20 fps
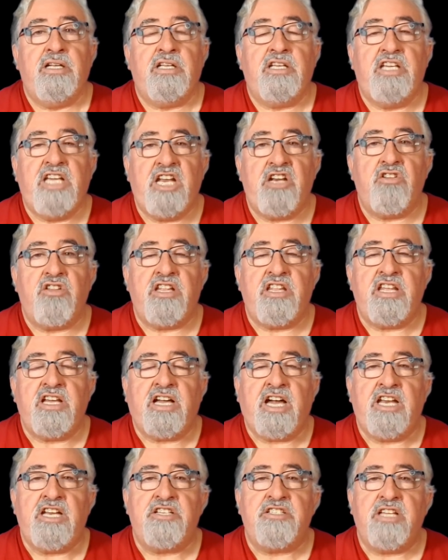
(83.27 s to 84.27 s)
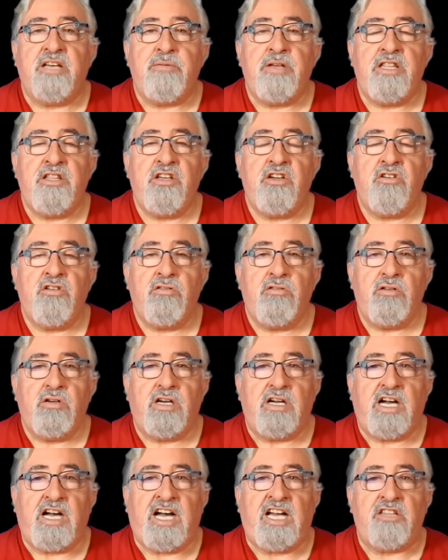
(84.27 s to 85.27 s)
Quiero dedicar este vídeo
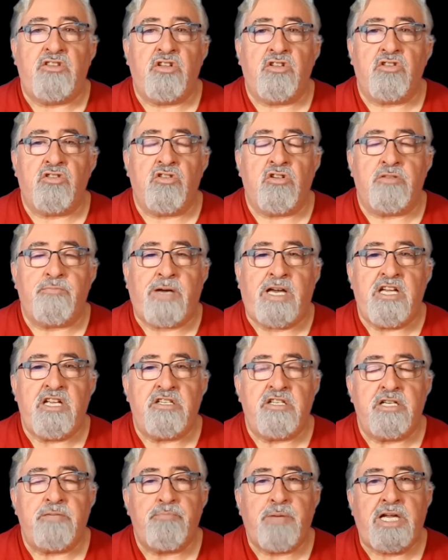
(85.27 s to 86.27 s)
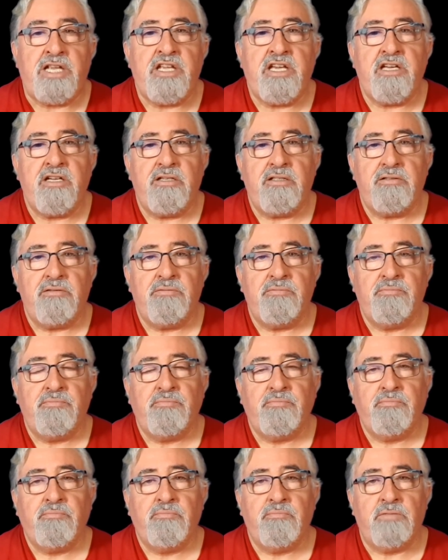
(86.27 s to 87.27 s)
a todos los padres de España,
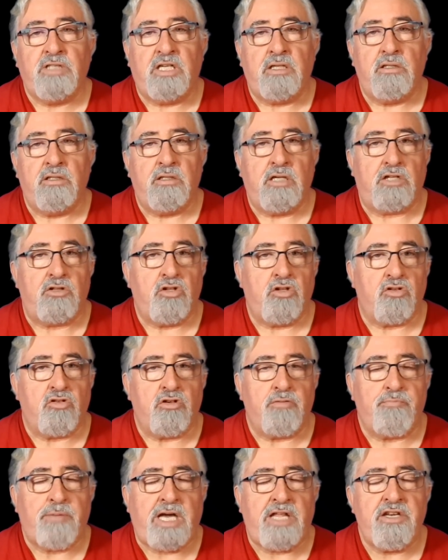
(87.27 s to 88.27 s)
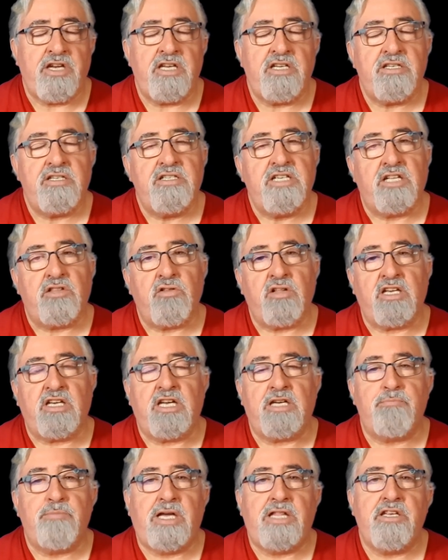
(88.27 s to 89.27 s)
todos los padres y a todas
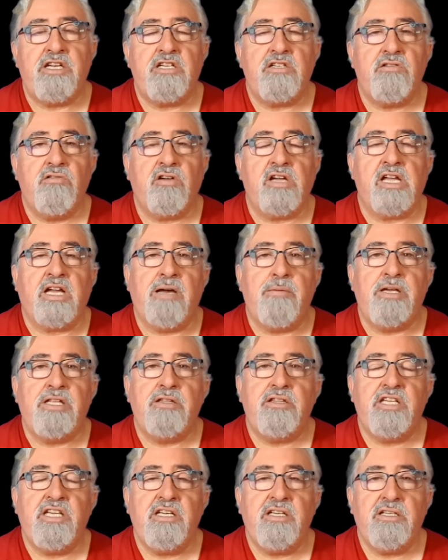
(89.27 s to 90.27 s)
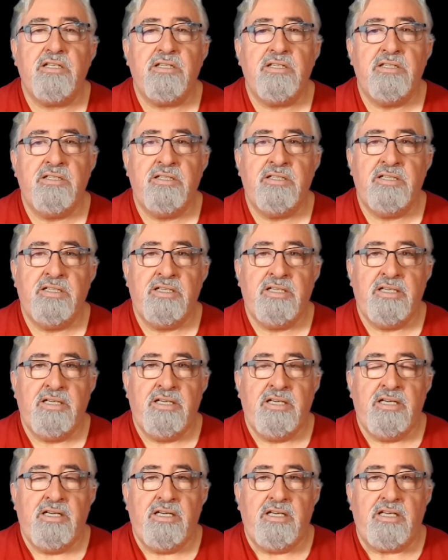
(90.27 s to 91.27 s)
las madres, lógicamente,
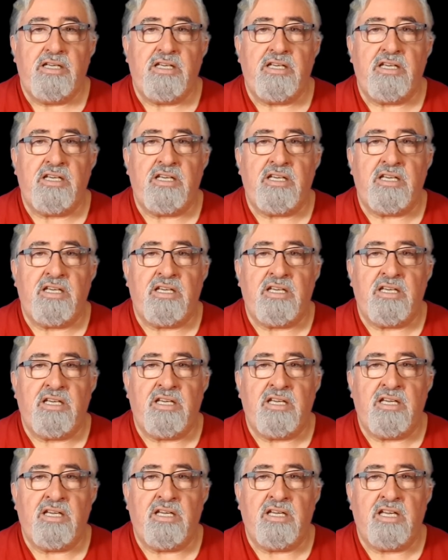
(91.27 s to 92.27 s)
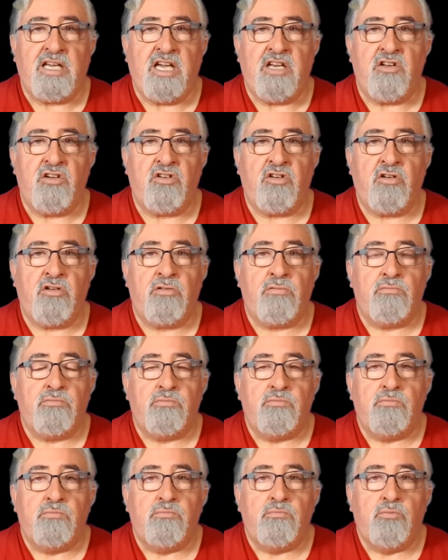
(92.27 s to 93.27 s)
y quiero,
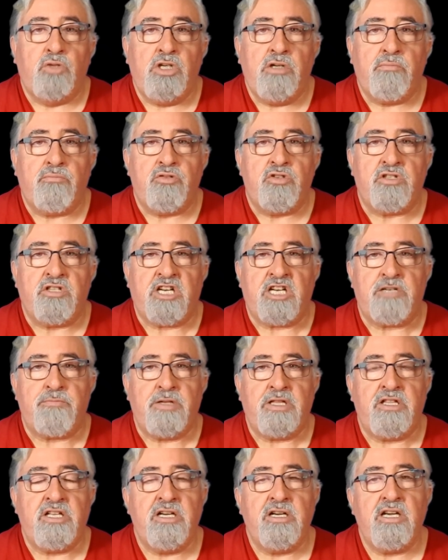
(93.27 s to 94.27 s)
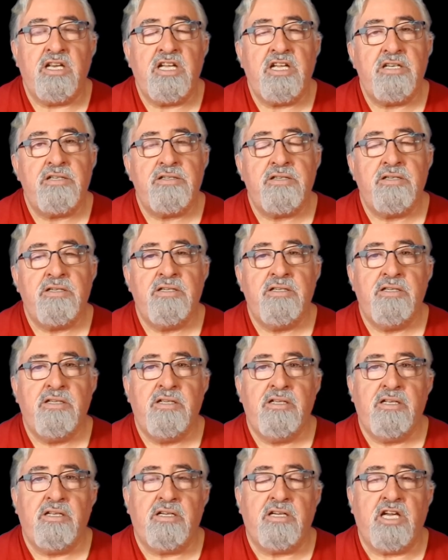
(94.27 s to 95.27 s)
bueno, pues transmitirles
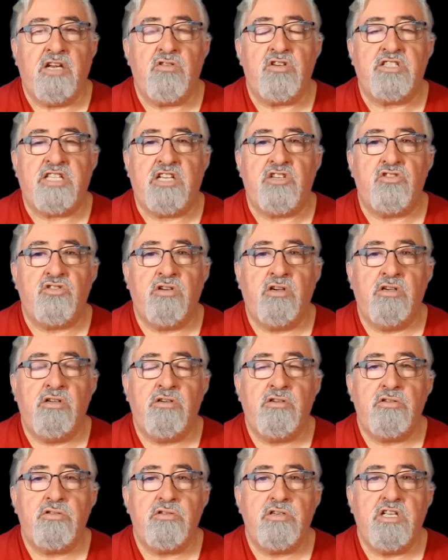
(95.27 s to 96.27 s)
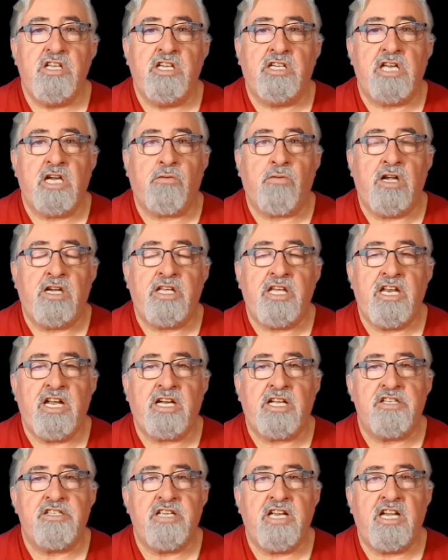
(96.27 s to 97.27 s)
que no están solos y que cualquiera
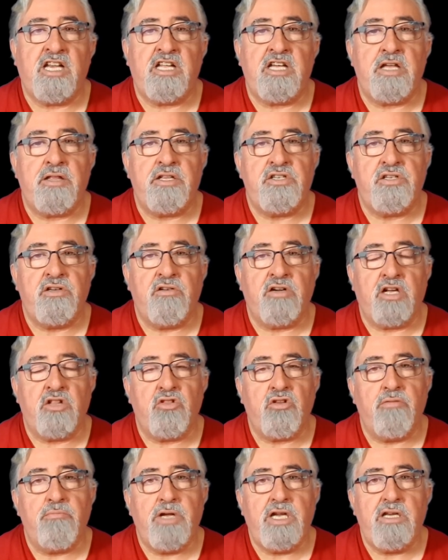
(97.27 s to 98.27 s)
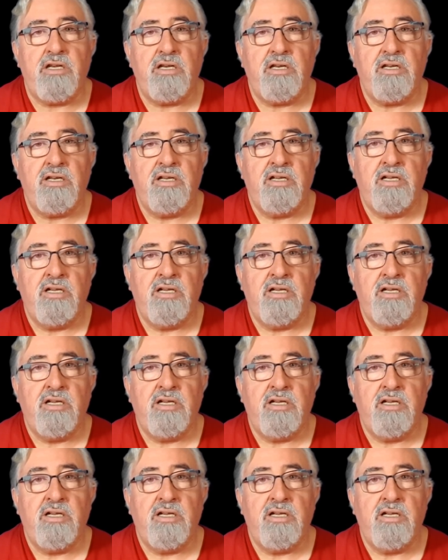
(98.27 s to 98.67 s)
que sea la decisión que tomen,